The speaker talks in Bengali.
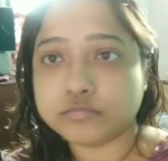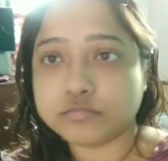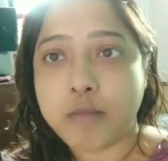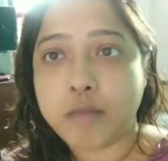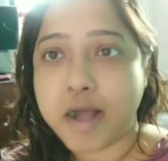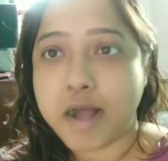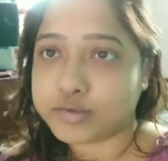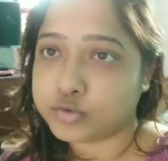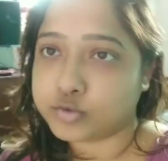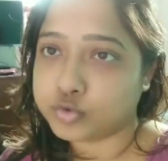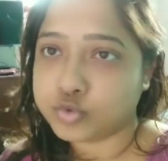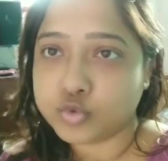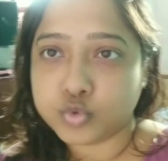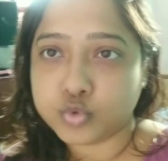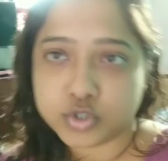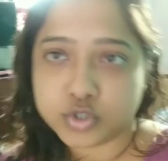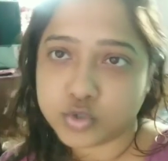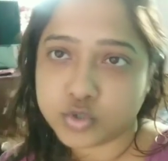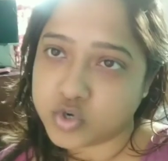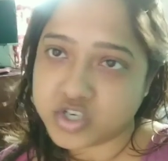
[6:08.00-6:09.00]
মা শুধু
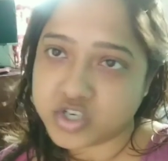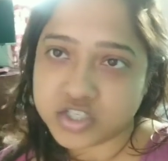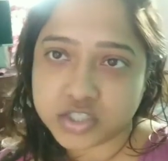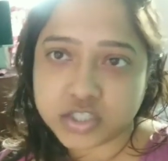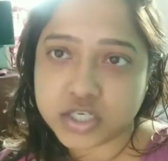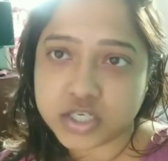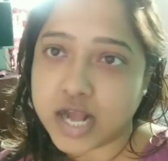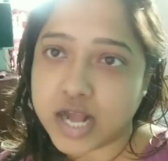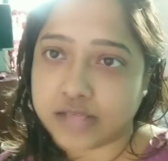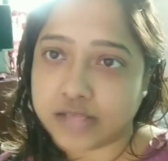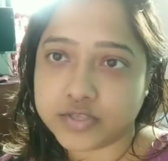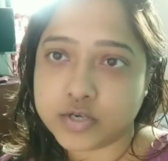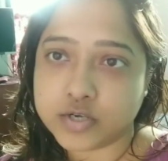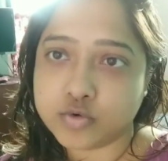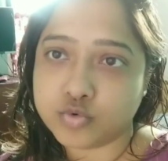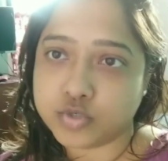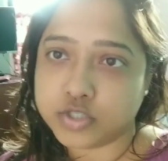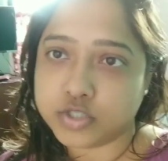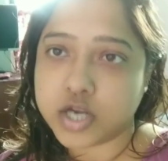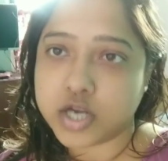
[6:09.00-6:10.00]
রুটি করে নিচ্ছে রাতের
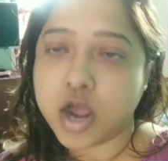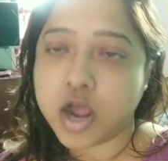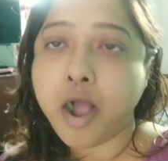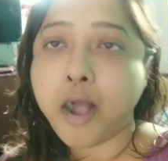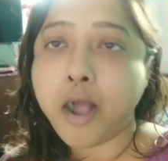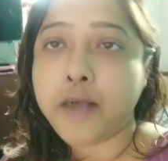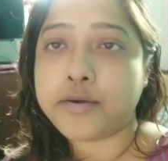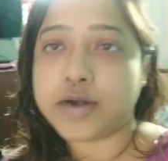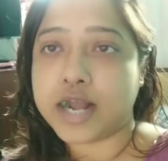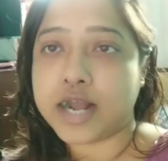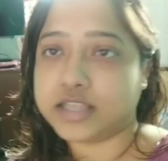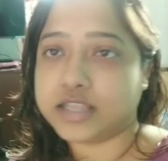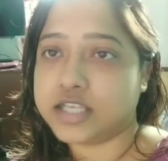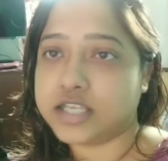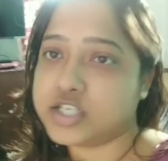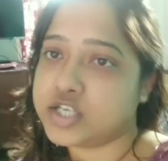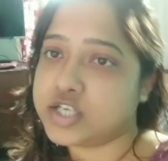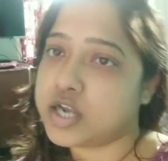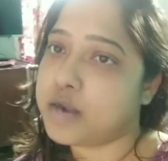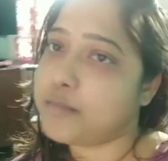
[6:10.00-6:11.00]
রুটিটা আর রাতে
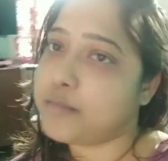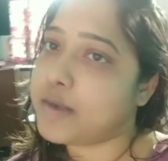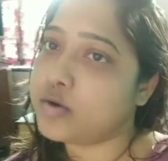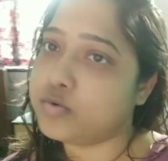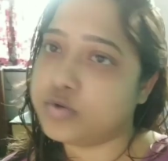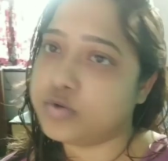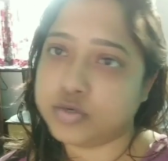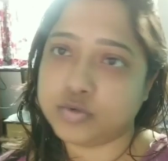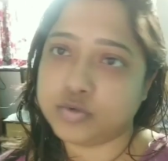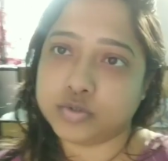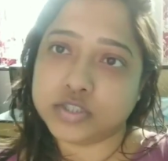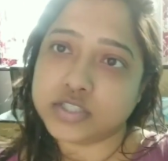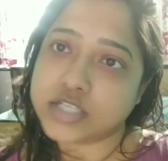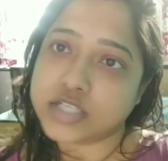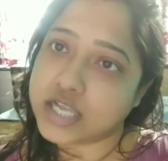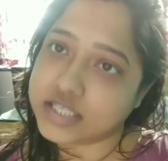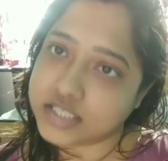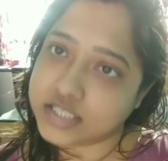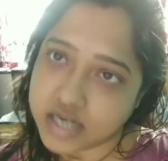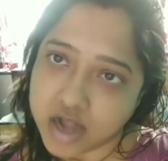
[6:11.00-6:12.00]
এসে আমার রুটি করতে
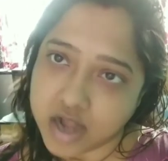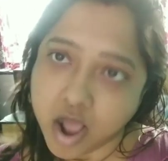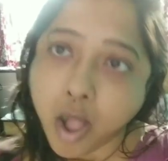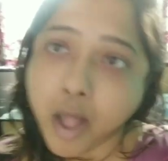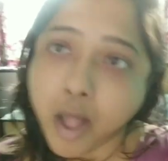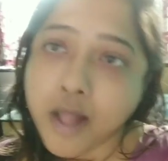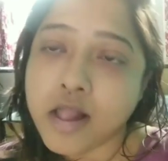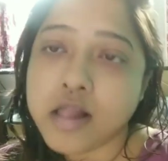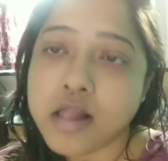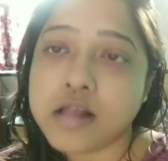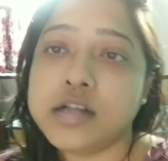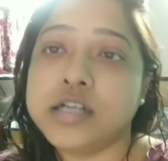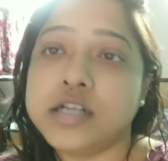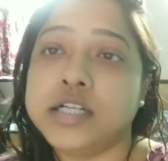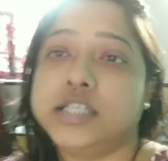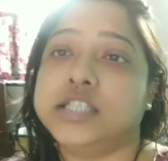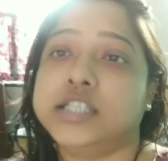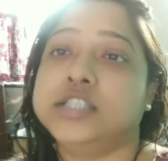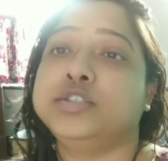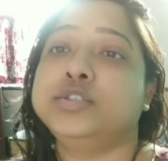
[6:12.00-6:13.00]
চাইছে না
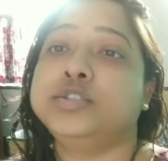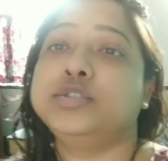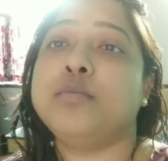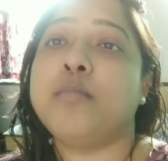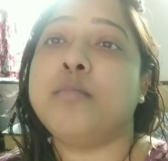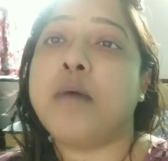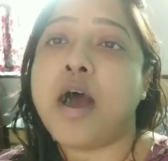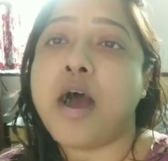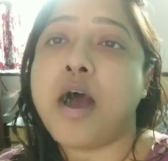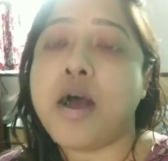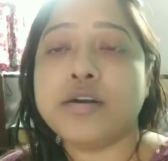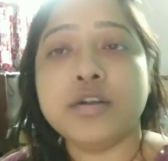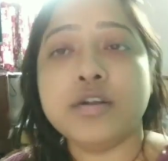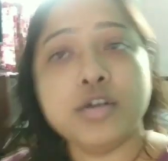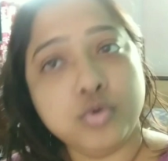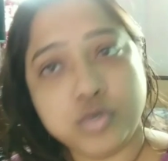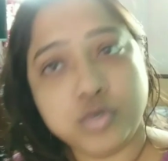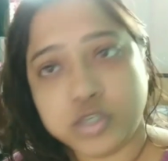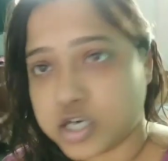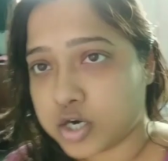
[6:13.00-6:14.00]
তাই জন্য মা
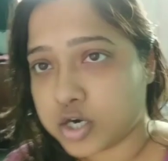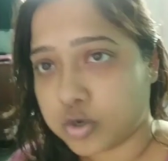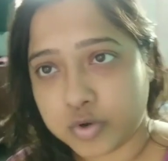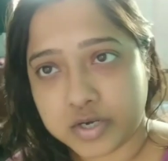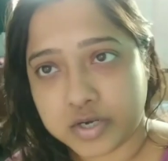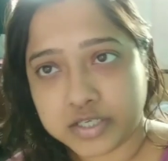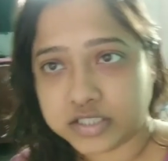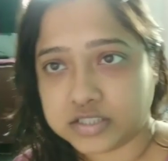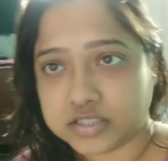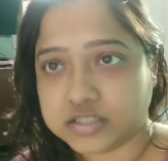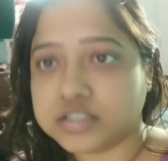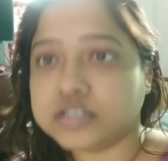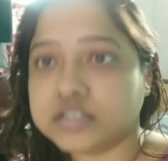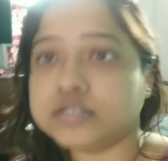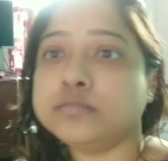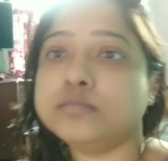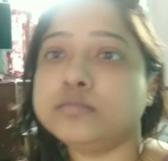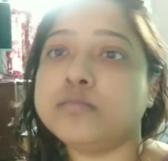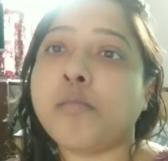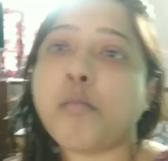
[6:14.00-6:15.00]
রুটিটা করে নিচ্ছে
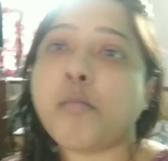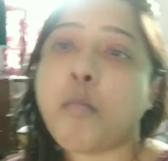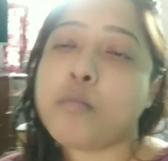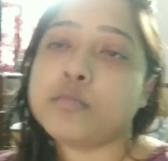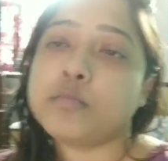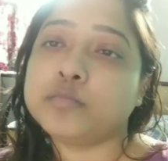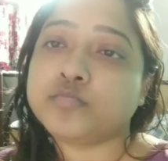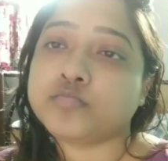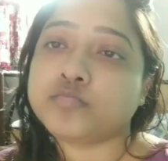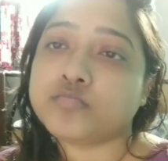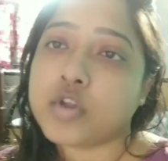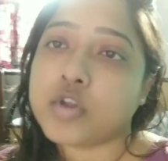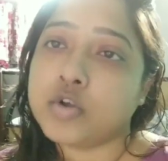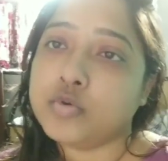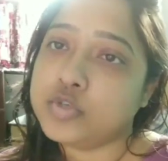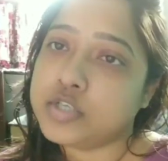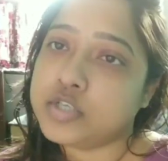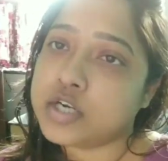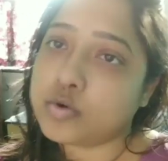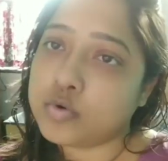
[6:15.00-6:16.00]

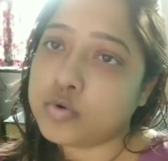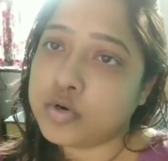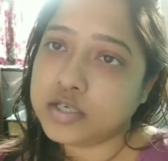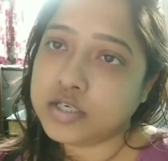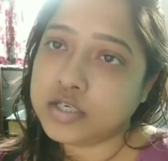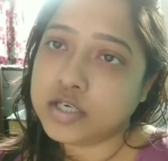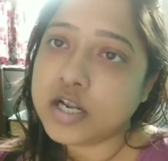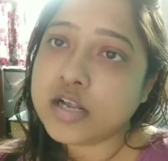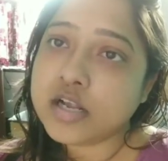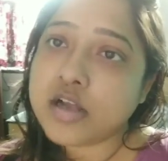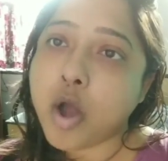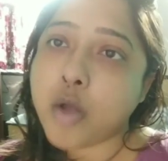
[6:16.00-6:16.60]
রুটিটা করে নিলে